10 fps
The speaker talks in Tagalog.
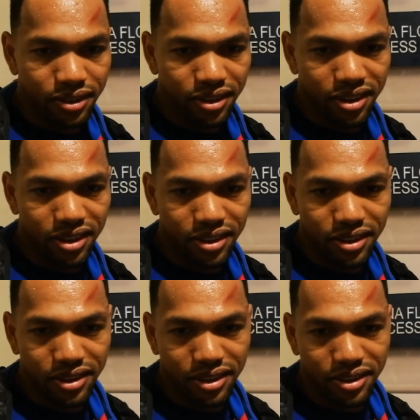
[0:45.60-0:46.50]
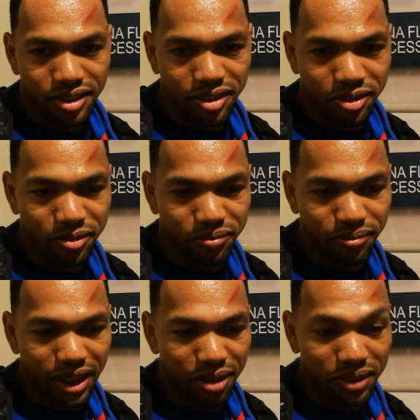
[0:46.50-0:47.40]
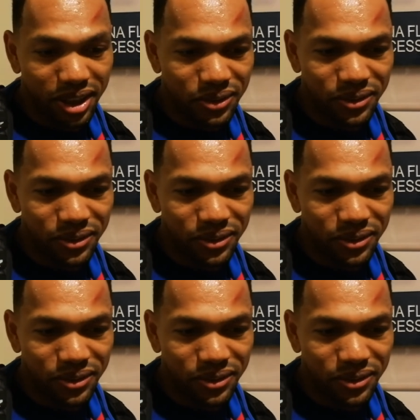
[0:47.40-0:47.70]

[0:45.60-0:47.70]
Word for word: ah, para makatulog